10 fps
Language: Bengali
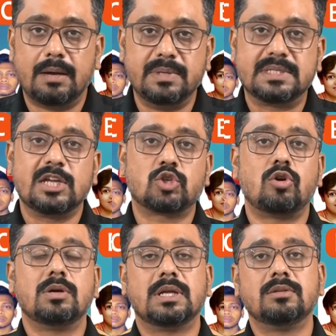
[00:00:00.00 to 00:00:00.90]
বিসিএস
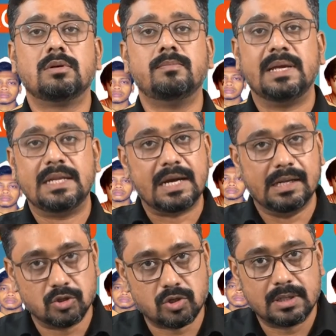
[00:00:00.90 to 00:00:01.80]
সংক্রান্ত মেনে
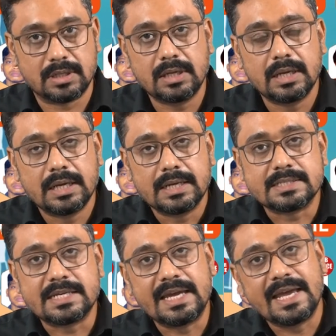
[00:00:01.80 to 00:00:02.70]
আলোচনাতে
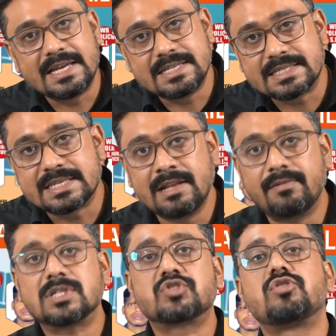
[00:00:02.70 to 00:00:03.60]
যে এই যে
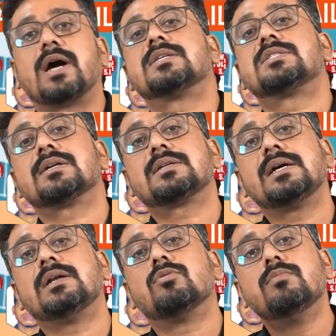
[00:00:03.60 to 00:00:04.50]
সিলেবাস স্ট্রাকচারটা
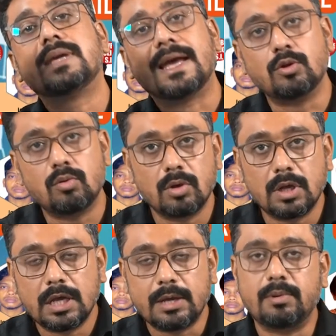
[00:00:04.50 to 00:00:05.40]
এরকম কেন
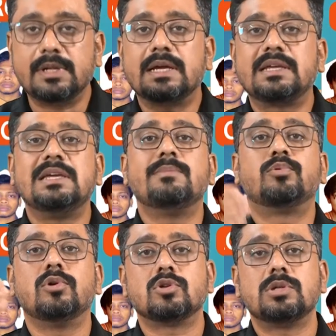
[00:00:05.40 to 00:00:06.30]
এবং এটা কি
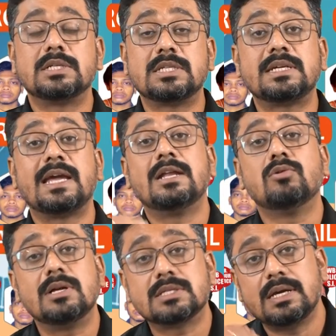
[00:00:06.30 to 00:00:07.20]
প্রয়োজন আছে কেন
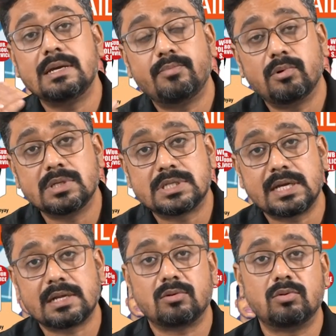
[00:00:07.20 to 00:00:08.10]
আজকে এই বলছি
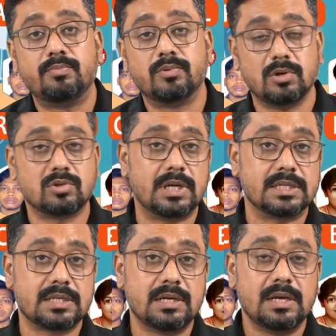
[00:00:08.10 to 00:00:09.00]
এটা খুব প্রয়োজন
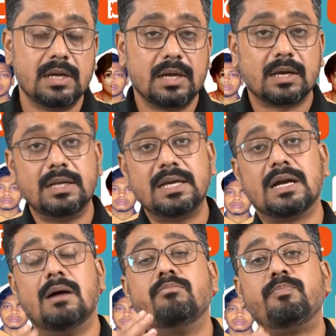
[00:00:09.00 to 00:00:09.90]
আছে কারণ এই
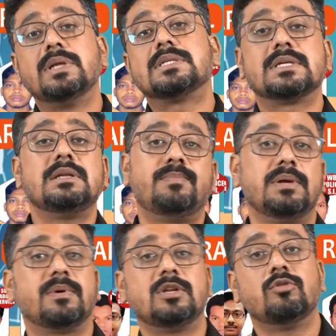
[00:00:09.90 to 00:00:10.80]
কম্পালসারি
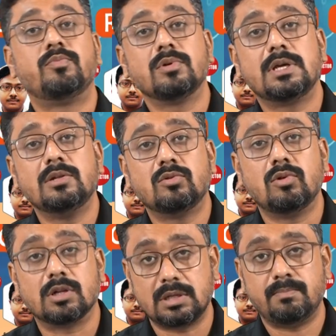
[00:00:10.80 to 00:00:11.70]
পেপারের ওপর কিন্তু
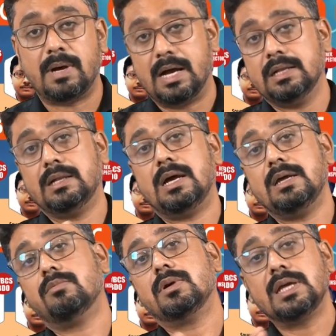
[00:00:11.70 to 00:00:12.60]
অর্থাৎ বাংলা
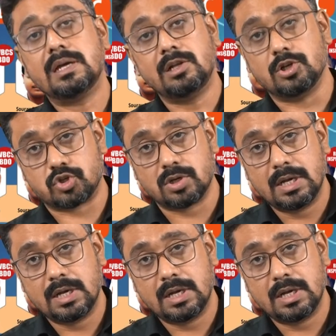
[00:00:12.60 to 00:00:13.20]
এবং ইংলিশ